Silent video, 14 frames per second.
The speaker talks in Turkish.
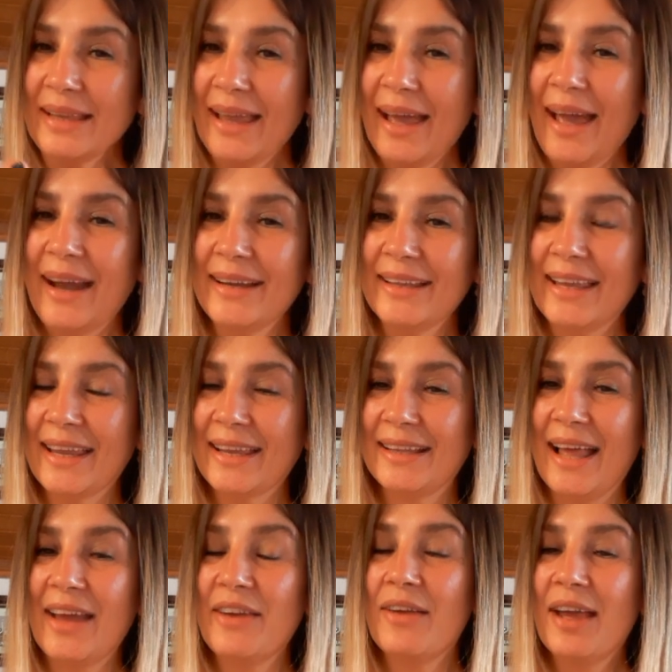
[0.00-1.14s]

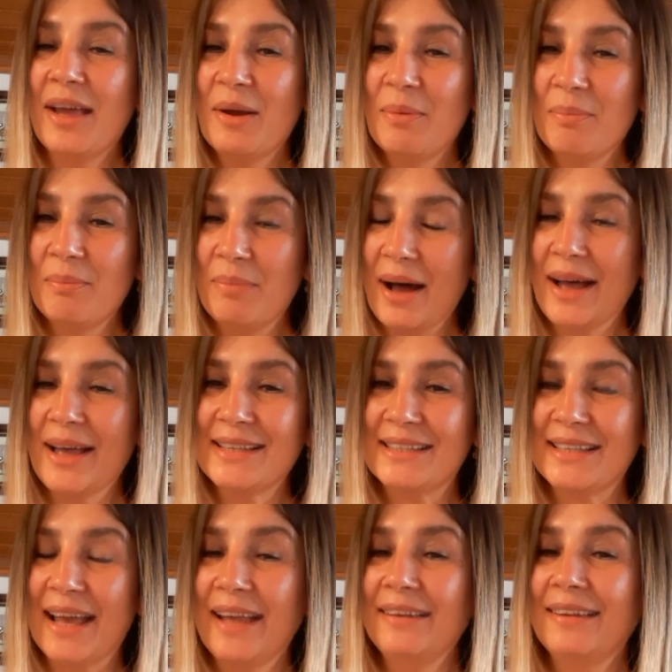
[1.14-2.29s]
Erkekler
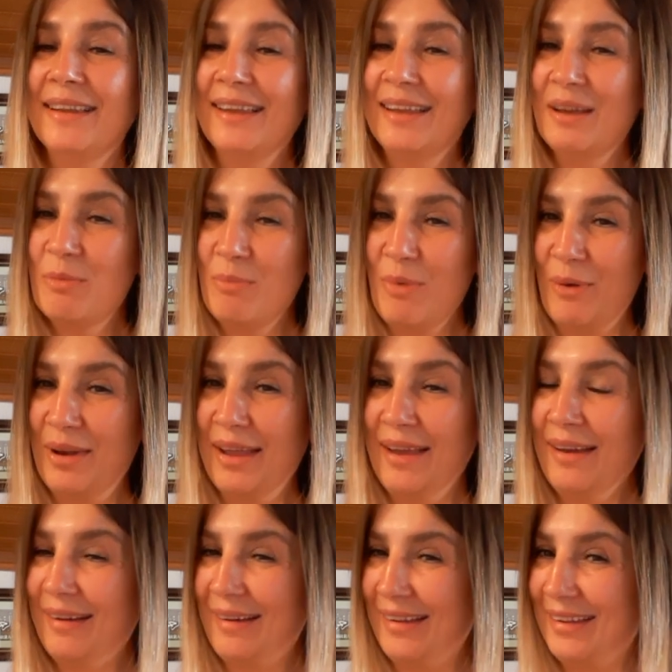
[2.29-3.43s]
bazen
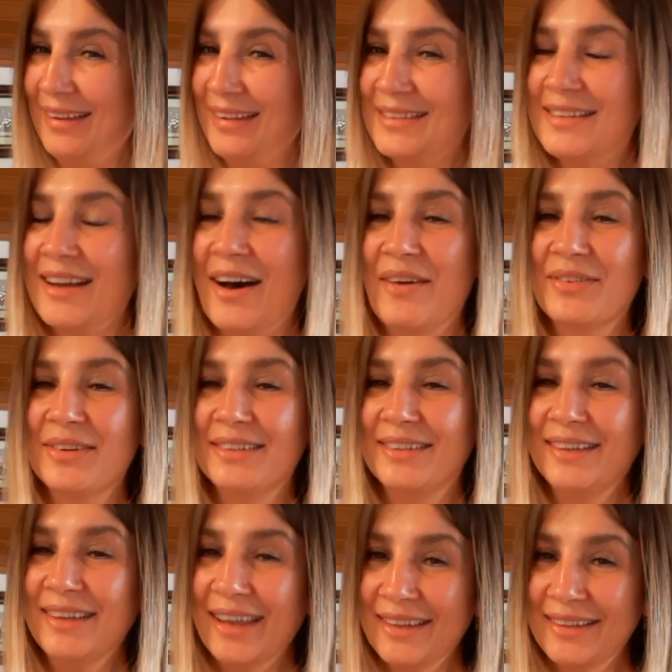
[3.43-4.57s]
böyle hani
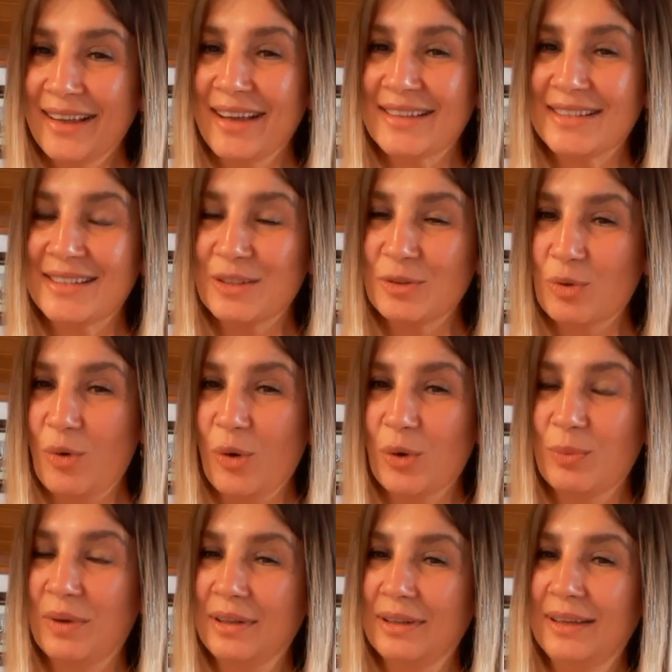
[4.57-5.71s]
tavrını, edasını
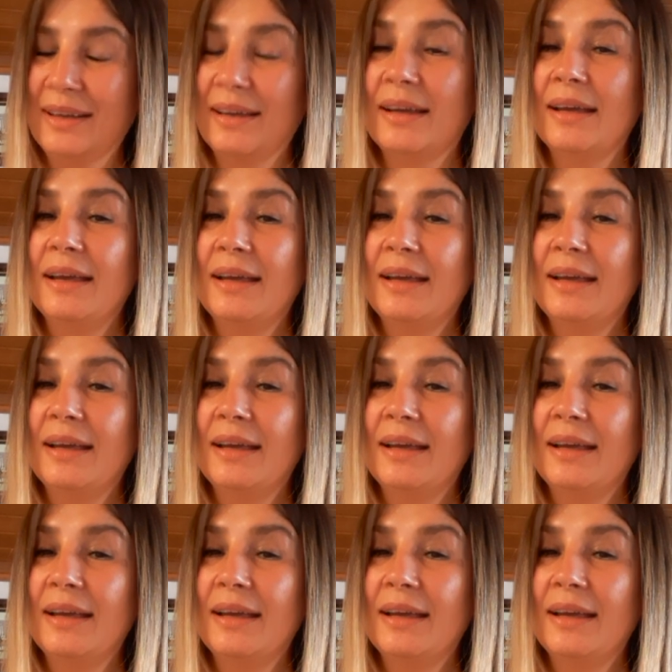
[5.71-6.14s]
koymalı